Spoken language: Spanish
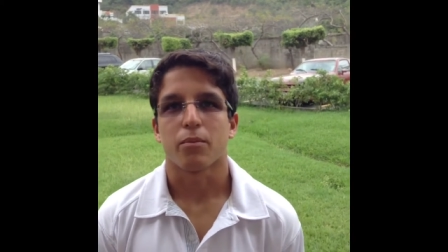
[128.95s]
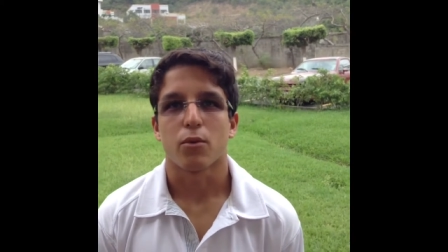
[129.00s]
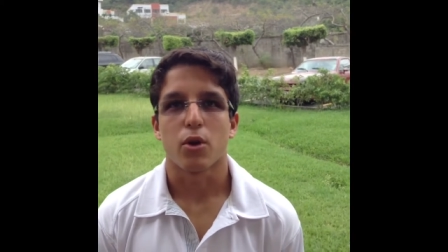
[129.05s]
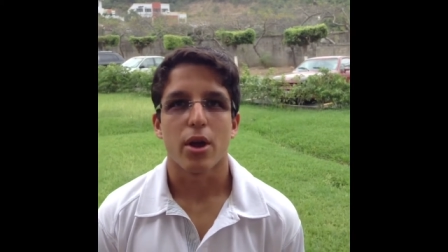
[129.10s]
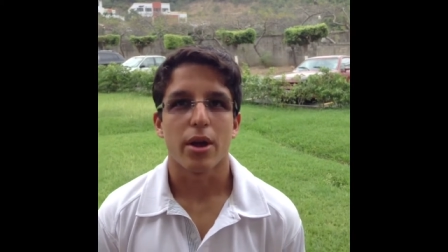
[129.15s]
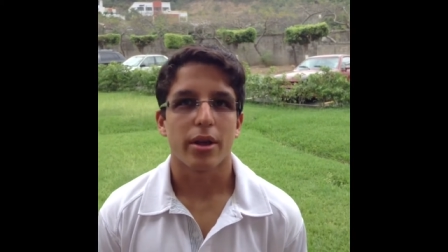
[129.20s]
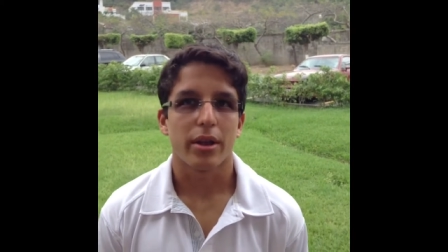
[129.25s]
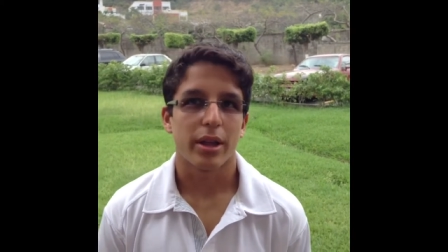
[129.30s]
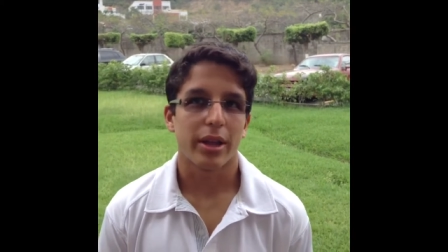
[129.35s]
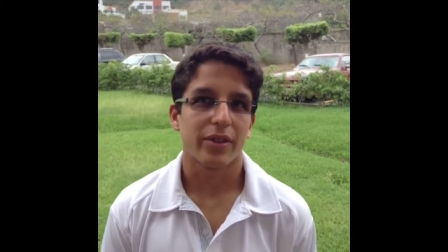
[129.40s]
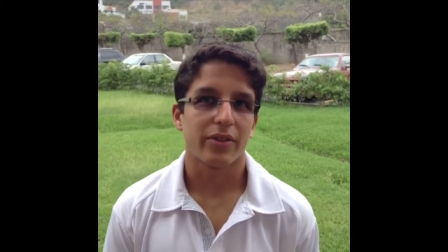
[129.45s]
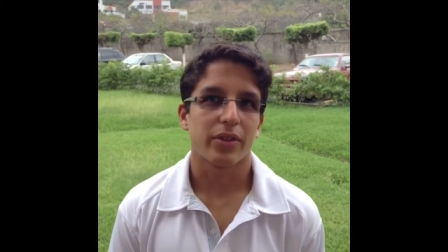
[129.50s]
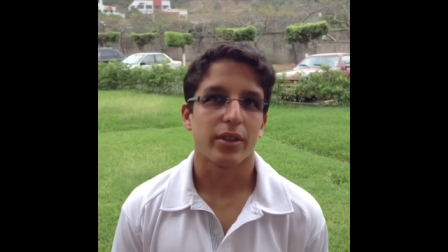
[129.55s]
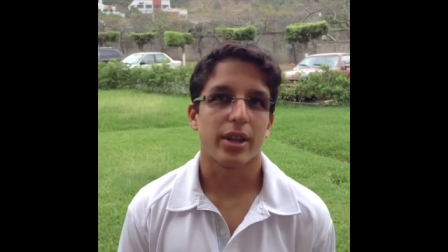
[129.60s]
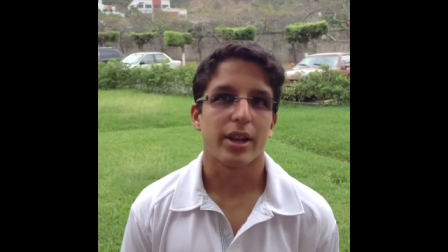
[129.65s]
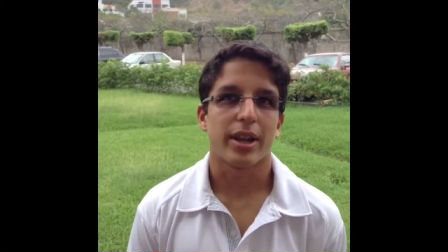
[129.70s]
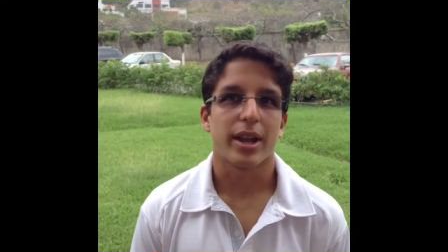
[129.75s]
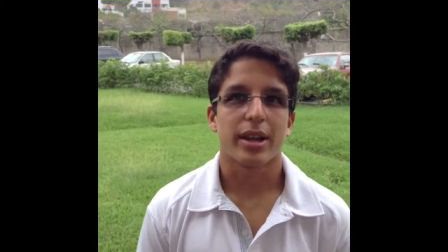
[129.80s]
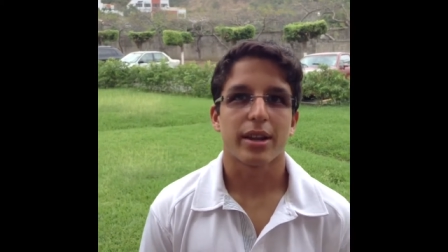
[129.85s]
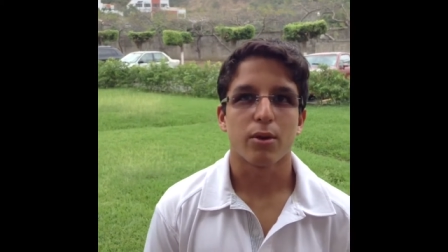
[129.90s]
Voy a,
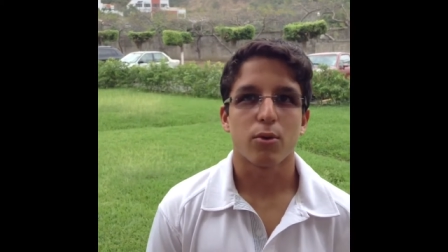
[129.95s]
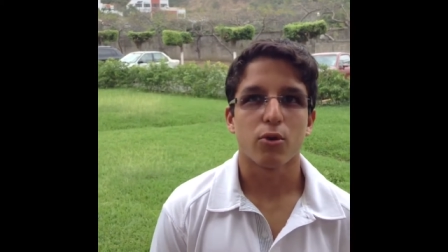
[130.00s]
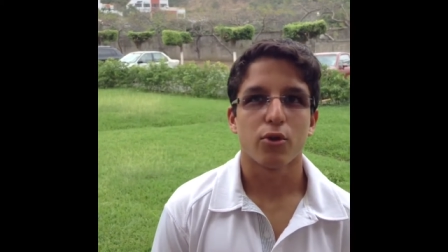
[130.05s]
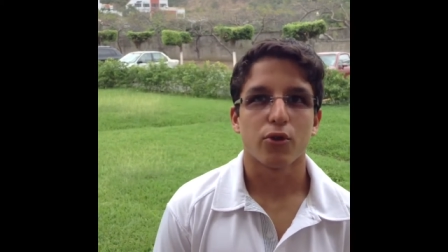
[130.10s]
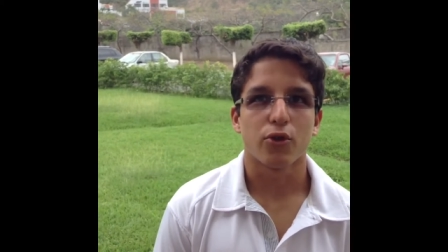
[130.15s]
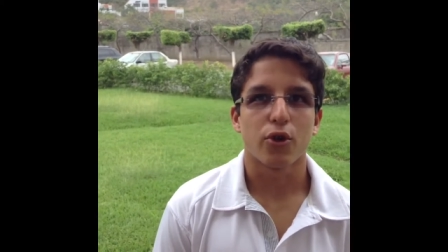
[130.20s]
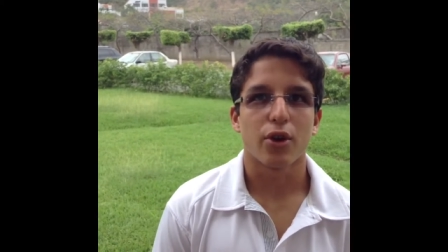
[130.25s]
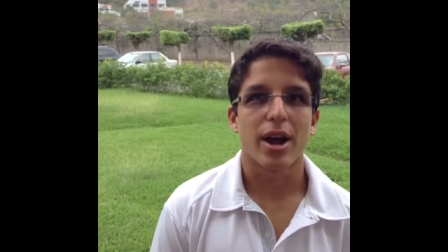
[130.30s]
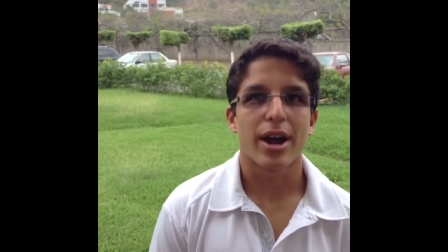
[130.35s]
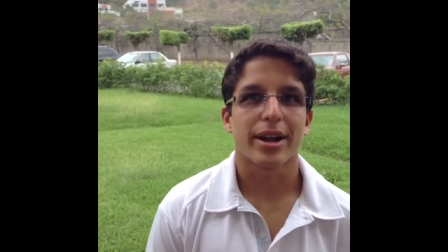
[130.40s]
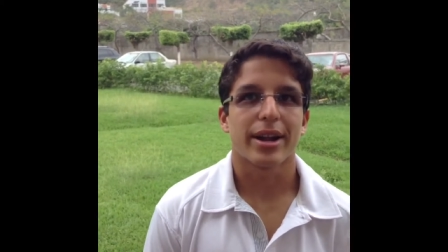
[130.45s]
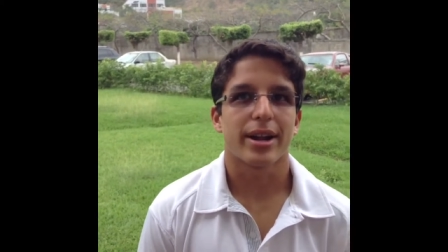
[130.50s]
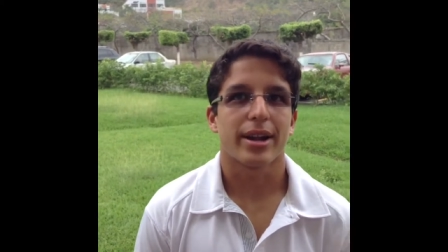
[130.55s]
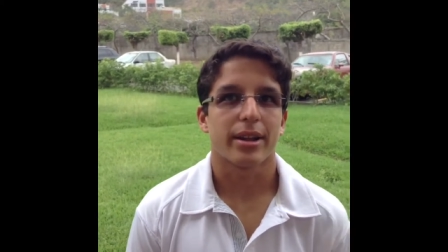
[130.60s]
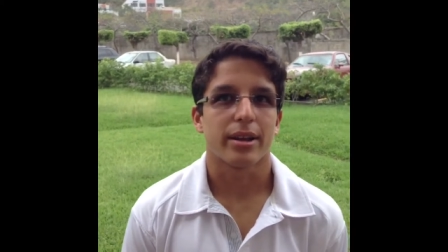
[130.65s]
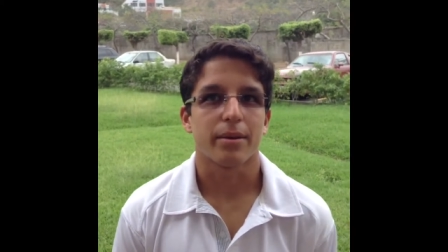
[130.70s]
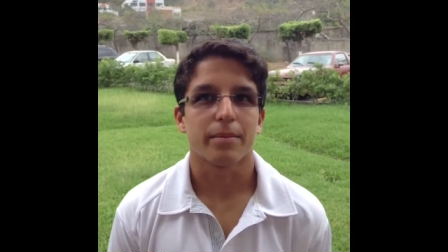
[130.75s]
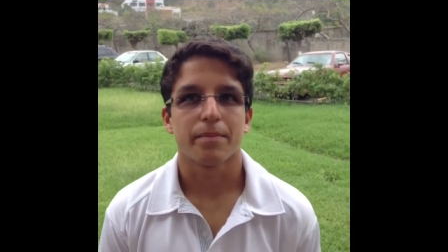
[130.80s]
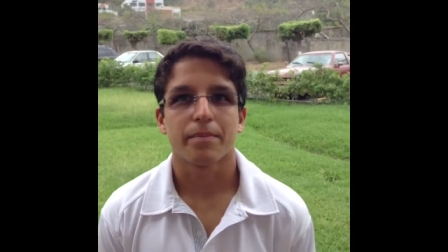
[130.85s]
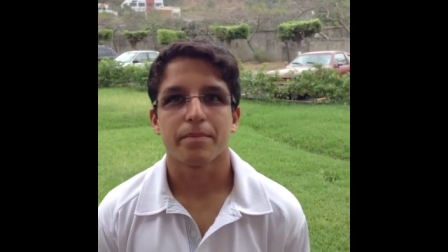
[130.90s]
este, la revolución
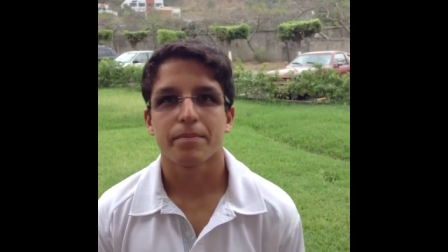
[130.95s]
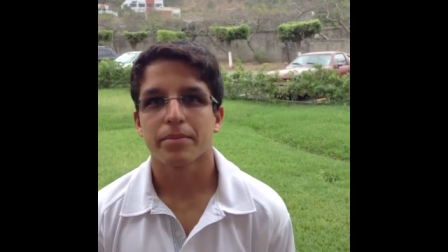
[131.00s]
agraria.